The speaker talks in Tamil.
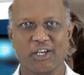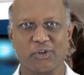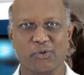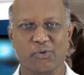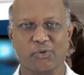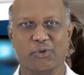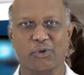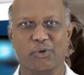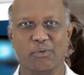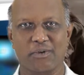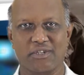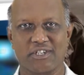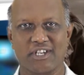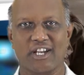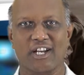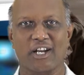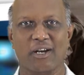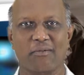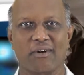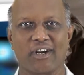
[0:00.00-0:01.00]
யூடியூப்
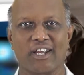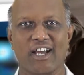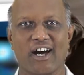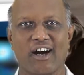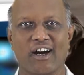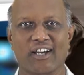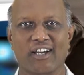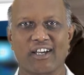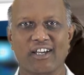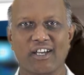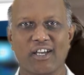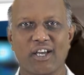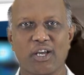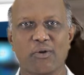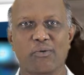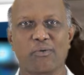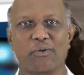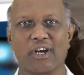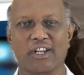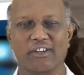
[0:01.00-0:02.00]
சேனல் வழியாக
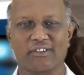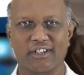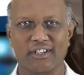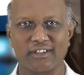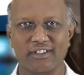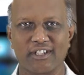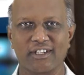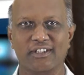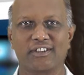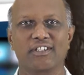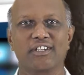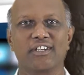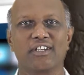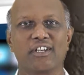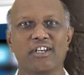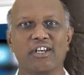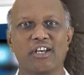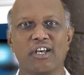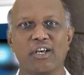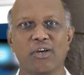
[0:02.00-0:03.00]
உங்களை சந்தித்து
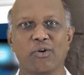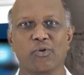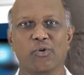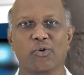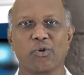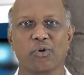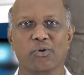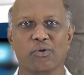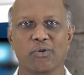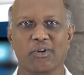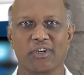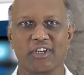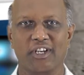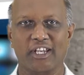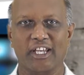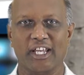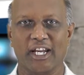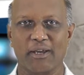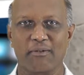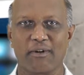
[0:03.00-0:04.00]
உங்களுக்கு ஒரு
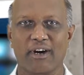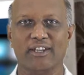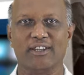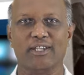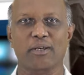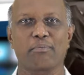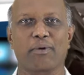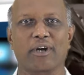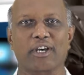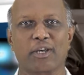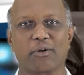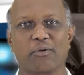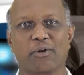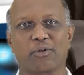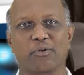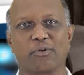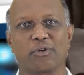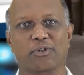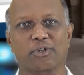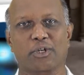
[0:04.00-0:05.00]
இறைவார்த்தை பகிர்வை
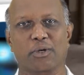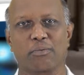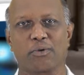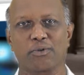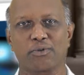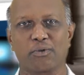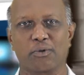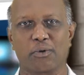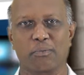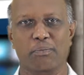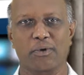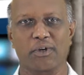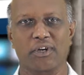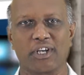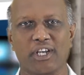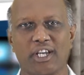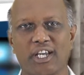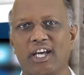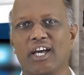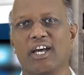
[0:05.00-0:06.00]
கொடுக்கிற போது ஒரு
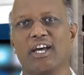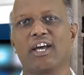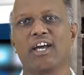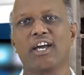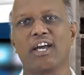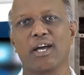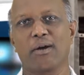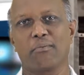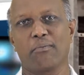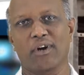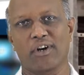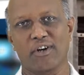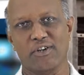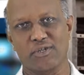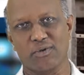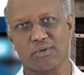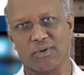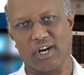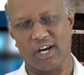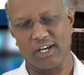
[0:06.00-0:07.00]
பெரிய
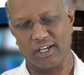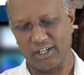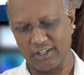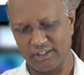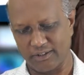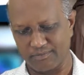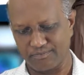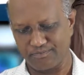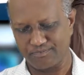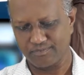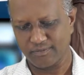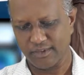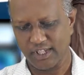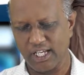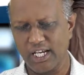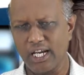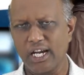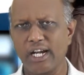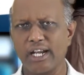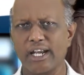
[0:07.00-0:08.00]
மகிழ்ச்சி உண்டாகிறது
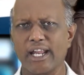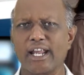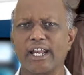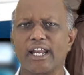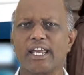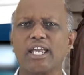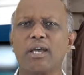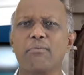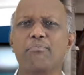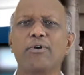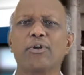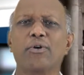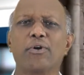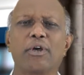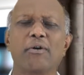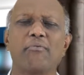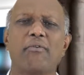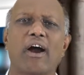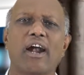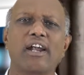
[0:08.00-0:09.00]
நிறைய
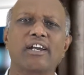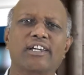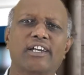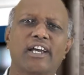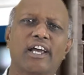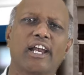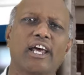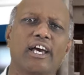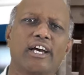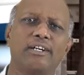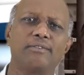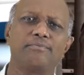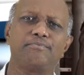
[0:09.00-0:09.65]
பேருடைய வாழ்க்கையில்